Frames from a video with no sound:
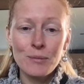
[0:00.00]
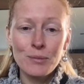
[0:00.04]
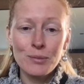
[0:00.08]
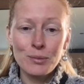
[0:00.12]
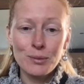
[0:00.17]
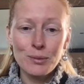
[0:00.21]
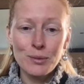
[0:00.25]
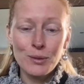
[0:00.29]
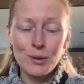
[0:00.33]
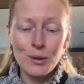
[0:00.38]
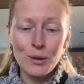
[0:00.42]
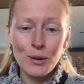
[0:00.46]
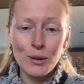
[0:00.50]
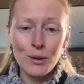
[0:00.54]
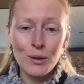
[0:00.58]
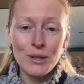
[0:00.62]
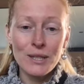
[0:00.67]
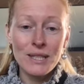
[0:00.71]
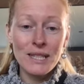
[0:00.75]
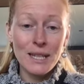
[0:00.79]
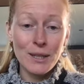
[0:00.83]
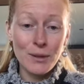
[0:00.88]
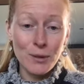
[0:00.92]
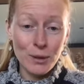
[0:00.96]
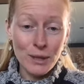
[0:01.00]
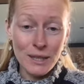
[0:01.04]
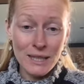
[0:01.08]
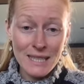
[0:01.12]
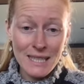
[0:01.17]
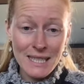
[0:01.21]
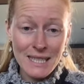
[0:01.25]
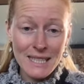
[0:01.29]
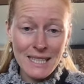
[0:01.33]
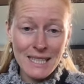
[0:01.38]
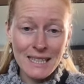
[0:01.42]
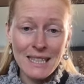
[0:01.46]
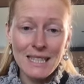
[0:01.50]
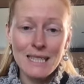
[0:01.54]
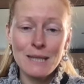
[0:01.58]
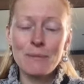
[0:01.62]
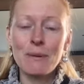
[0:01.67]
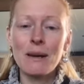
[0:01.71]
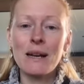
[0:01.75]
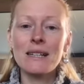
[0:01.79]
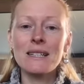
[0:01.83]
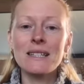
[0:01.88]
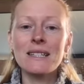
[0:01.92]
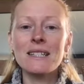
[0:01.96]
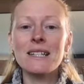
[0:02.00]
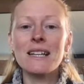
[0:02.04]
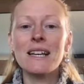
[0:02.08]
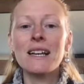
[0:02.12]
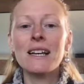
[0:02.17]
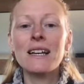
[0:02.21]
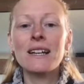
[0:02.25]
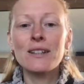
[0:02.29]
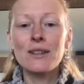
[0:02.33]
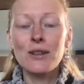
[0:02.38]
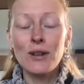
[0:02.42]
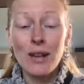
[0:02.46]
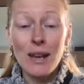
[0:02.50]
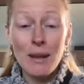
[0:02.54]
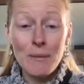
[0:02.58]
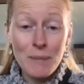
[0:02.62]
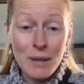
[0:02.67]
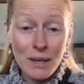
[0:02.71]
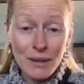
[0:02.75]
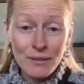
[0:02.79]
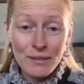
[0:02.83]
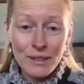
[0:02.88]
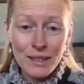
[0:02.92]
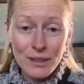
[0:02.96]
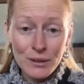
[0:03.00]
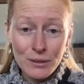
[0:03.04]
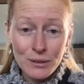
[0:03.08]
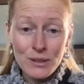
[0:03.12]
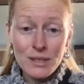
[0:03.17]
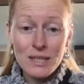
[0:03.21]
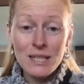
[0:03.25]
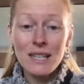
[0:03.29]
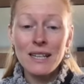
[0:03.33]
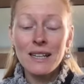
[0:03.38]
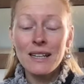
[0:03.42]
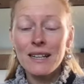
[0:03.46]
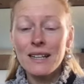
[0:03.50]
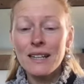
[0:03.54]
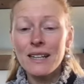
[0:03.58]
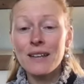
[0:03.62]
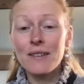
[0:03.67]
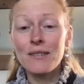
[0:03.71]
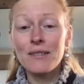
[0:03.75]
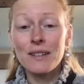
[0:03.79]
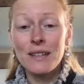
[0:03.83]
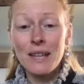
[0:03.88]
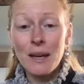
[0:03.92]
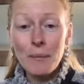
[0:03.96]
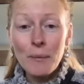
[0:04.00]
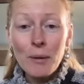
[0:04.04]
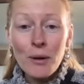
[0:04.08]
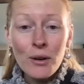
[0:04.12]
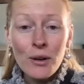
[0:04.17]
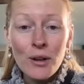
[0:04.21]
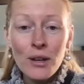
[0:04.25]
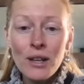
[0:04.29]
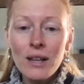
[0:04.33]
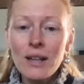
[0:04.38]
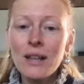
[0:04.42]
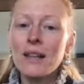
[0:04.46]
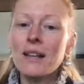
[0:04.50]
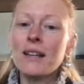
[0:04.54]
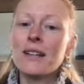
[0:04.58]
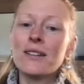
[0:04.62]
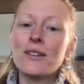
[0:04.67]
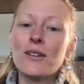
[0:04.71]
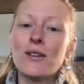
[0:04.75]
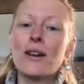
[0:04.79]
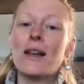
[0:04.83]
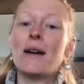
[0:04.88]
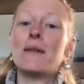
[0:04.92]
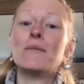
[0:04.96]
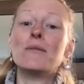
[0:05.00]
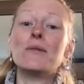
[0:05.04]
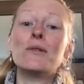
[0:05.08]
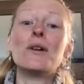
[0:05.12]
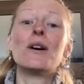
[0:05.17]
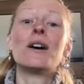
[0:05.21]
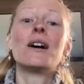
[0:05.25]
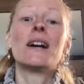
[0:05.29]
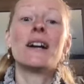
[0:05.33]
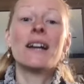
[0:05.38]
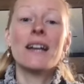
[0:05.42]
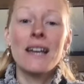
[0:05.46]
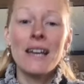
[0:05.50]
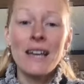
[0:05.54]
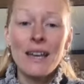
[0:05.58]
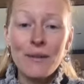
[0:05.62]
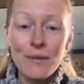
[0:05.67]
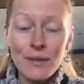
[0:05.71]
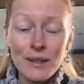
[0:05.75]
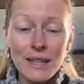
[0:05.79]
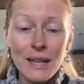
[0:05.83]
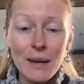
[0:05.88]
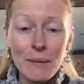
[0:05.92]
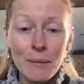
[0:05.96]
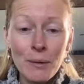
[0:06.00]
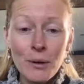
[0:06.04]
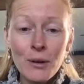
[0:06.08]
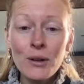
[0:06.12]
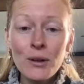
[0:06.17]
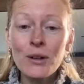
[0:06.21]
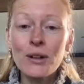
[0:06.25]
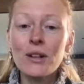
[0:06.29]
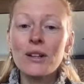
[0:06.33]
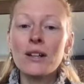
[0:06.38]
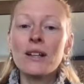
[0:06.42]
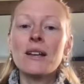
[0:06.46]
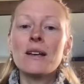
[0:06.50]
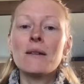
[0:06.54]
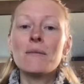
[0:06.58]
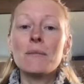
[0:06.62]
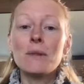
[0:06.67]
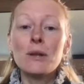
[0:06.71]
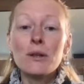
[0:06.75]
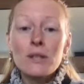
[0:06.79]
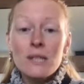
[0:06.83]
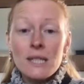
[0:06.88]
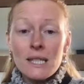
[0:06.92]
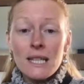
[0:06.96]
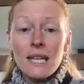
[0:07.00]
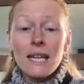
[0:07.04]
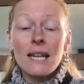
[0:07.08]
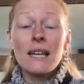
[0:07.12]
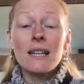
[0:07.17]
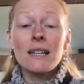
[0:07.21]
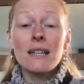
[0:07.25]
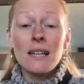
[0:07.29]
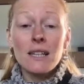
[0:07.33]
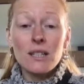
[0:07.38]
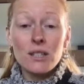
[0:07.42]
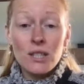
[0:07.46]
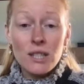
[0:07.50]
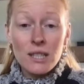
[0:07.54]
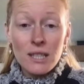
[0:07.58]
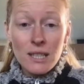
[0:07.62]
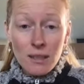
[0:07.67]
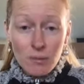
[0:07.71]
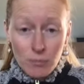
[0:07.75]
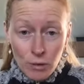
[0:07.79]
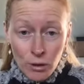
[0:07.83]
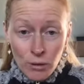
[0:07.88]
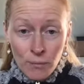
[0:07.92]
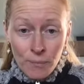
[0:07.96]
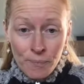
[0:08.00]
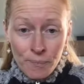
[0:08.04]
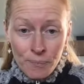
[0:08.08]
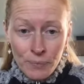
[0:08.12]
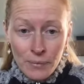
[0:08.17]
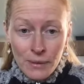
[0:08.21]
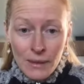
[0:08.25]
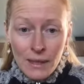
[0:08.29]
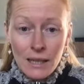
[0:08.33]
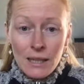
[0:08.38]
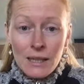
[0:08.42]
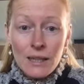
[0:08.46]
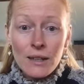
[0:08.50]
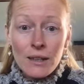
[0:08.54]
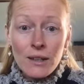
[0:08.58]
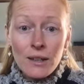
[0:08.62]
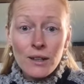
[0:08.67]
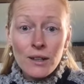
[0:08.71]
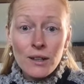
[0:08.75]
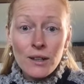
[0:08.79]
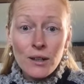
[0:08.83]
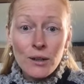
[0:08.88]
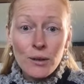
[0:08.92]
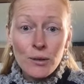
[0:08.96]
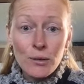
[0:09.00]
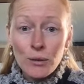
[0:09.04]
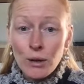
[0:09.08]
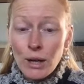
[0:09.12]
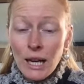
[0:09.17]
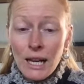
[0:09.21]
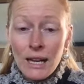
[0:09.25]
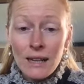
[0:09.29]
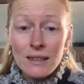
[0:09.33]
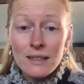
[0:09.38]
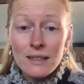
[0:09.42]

pour euh, sécuriser cet espace dans la bienveillance, évidemment, dans l'amour, évidemment, mais aussi énergétiquement. Euh, voilà,